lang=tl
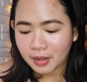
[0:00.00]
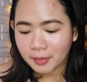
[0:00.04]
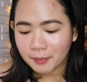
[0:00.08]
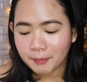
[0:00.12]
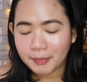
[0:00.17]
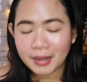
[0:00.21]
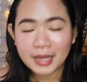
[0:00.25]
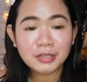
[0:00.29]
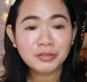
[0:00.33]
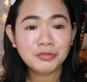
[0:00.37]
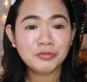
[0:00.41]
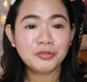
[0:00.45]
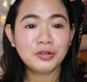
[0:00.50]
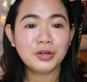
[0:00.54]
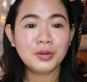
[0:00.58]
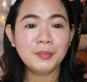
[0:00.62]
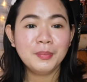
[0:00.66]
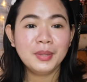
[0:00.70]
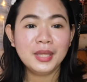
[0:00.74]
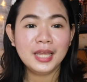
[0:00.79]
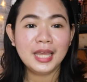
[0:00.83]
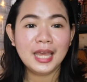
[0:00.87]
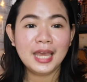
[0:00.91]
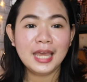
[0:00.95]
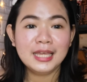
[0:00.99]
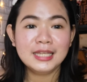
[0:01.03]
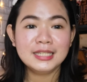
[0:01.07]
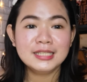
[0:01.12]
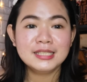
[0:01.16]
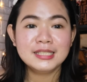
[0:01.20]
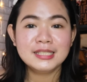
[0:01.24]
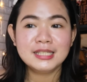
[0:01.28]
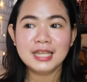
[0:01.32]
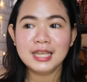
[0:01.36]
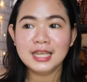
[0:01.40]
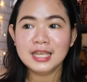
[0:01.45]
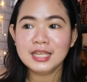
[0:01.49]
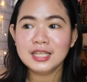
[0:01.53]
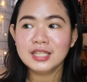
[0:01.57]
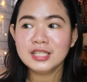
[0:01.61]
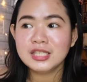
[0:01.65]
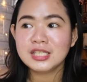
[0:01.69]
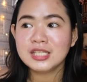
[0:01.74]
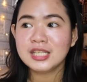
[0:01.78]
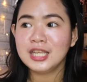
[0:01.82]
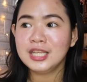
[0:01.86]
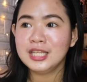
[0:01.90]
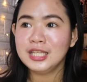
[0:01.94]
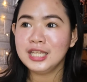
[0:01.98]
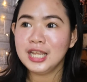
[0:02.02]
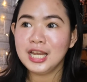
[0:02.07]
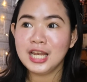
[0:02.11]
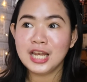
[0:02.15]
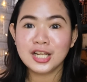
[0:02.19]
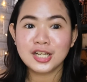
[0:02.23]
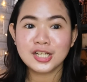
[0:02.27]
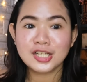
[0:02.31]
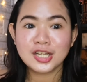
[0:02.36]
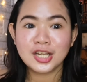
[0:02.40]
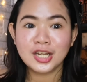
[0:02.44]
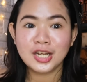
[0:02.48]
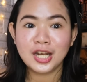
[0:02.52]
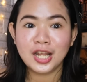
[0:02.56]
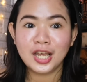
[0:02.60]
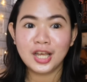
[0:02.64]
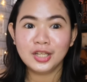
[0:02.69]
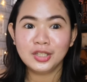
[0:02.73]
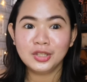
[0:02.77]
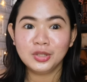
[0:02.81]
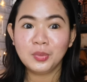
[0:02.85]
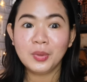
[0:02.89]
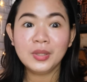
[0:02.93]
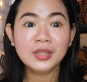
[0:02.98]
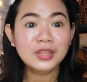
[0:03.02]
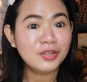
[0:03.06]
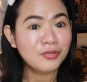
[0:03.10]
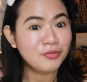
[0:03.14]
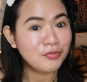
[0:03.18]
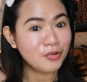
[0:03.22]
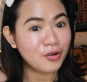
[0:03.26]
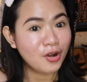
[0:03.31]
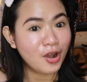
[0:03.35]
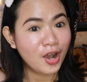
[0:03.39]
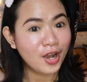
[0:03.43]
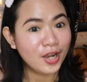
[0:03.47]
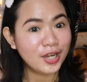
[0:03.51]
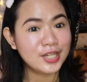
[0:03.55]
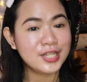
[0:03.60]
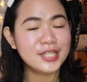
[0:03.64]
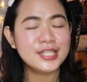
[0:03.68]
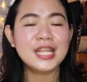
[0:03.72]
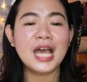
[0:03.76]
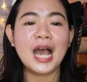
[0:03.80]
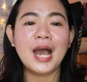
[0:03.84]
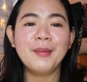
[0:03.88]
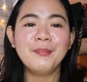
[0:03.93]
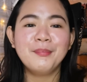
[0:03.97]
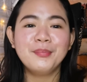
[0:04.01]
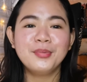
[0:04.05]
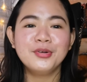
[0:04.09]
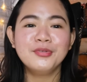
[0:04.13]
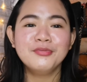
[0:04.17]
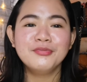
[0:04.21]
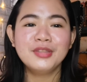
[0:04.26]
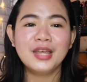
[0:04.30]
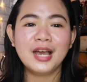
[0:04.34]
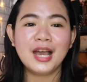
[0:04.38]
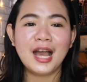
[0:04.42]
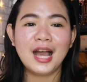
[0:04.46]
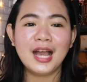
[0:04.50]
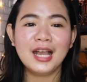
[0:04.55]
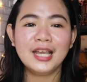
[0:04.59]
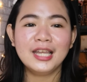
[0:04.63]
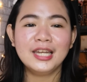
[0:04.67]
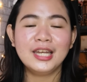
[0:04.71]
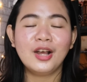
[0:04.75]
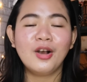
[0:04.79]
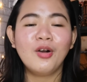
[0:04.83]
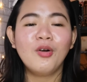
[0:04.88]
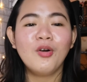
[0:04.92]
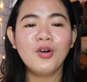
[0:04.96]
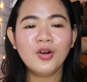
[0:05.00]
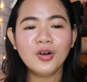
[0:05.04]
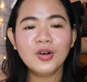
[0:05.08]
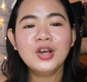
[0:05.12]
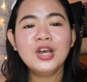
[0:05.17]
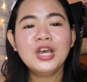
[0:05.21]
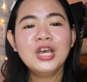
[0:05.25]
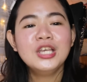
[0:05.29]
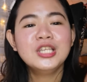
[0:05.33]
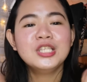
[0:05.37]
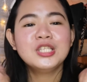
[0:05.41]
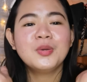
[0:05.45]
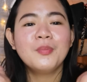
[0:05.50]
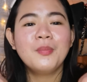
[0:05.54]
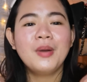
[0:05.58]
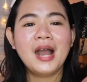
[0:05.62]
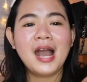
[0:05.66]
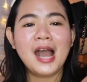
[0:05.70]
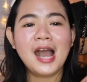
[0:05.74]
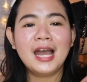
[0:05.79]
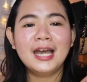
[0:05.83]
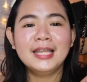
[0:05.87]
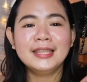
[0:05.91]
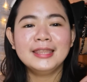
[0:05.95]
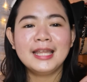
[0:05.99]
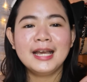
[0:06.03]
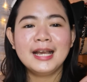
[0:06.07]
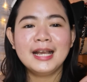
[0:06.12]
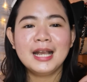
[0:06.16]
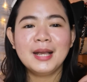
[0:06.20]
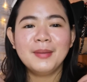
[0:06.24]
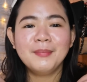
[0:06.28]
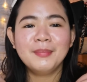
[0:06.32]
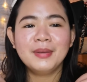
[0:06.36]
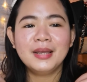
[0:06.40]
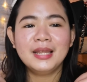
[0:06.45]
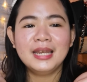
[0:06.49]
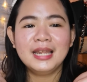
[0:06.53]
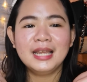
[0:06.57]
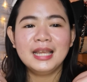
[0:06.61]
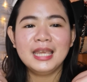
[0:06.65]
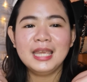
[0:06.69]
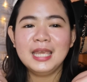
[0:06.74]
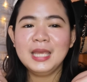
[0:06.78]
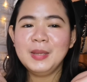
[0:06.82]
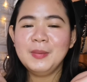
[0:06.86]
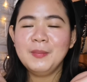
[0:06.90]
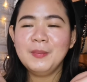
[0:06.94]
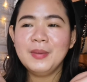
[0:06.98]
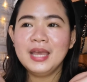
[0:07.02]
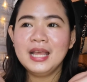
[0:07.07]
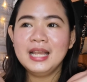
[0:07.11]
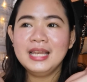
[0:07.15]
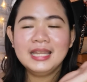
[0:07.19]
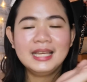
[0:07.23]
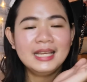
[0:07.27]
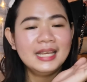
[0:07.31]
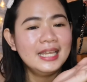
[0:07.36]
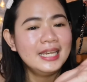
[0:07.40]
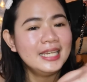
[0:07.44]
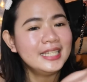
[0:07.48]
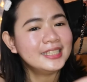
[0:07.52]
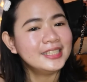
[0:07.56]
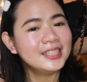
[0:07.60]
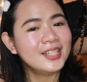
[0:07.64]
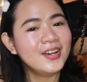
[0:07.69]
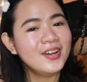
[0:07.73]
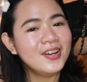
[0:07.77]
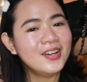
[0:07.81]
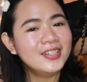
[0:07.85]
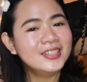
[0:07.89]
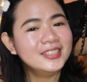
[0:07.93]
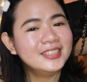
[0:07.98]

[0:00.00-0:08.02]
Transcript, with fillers: But for me guys, is hindi lang siya nag 24 hours na approve na kaagad ako. So, makakatanggap ka ng email na ganito.